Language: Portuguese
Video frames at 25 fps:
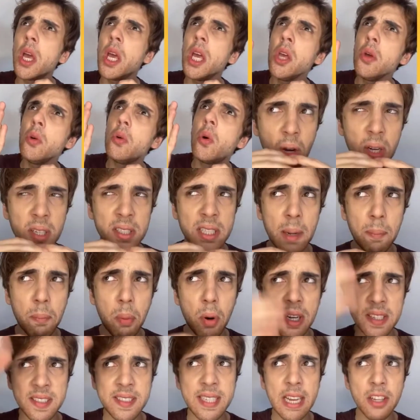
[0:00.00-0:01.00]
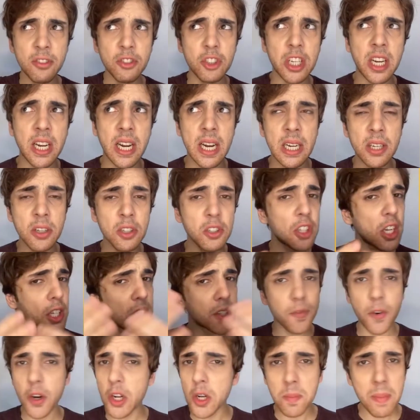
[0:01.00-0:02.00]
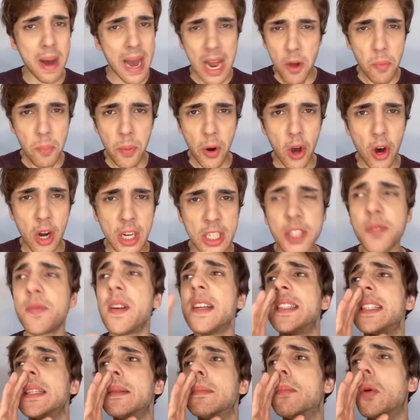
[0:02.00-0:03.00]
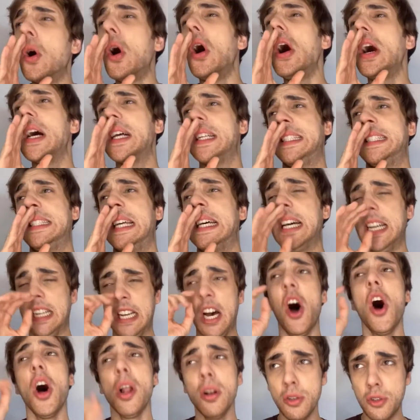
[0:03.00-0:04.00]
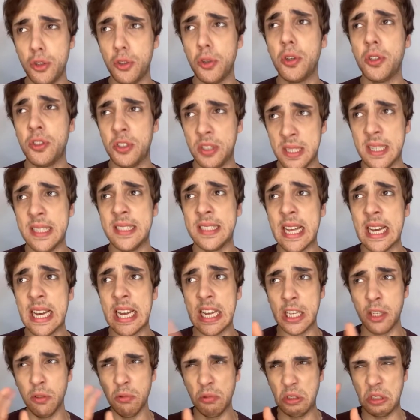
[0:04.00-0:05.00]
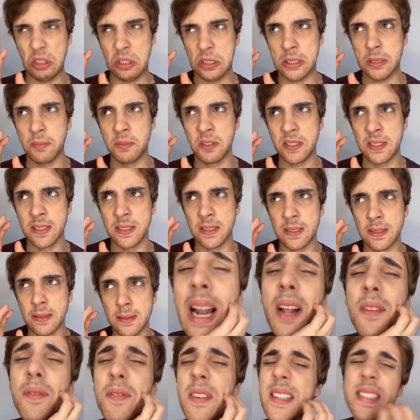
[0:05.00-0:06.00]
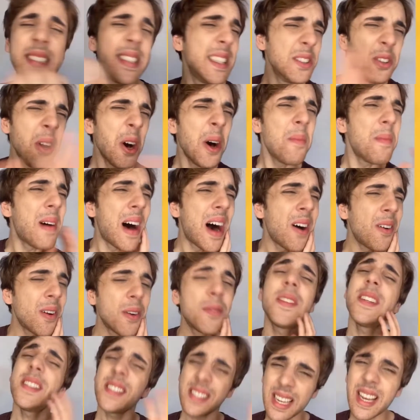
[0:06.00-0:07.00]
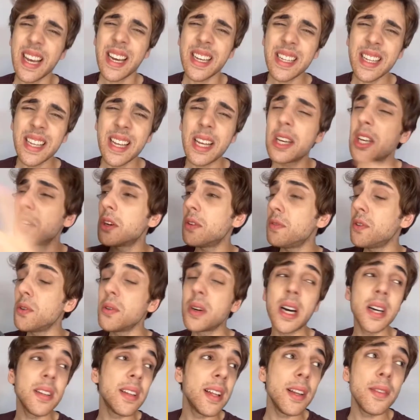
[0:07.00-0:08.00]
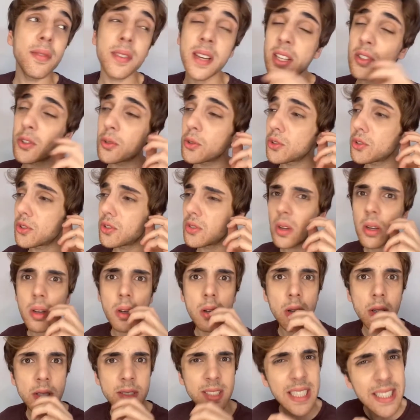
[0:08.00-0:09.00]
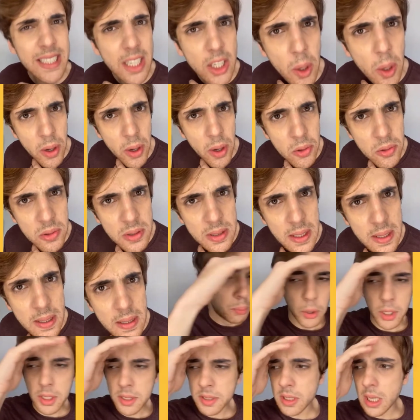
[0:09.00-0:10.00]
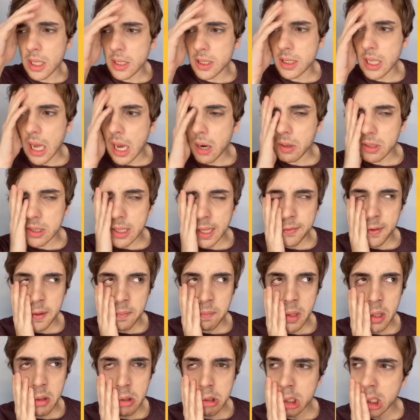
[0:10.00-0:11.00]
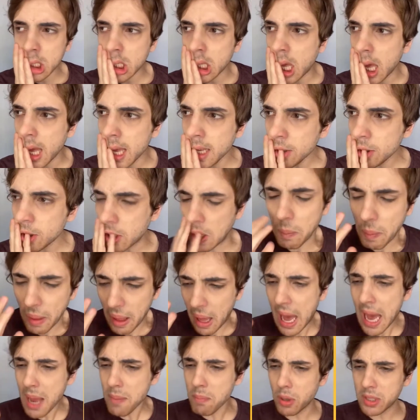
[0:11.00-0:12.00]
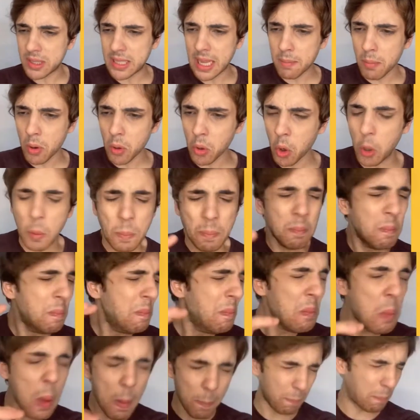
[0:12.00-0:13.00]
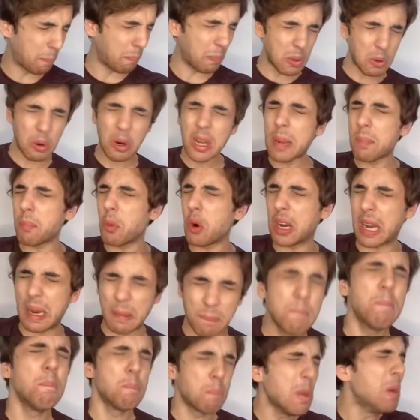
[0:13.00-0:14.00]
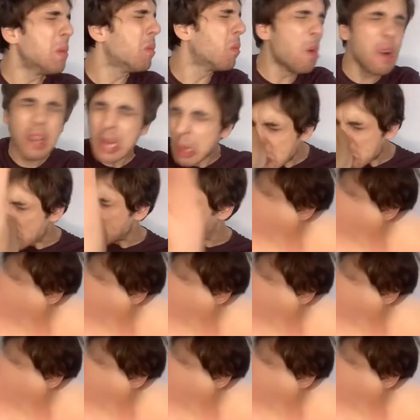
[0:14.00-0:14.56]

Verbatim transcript: do rio. Coisa boa saindo de cano só se for no Mário Bros. Falei assim, moça, rola uns gotinhos na saga aqui, um cheiro meio esquisito. Ela falou assim, normal. Eu falei assim, é, né? É que eu vi um cano ali, fiquei assustado. Você a pergunta? Por isso que essa água tava meio quente. Ai, botei a mão no... Hum, pingou na boca. Pingou na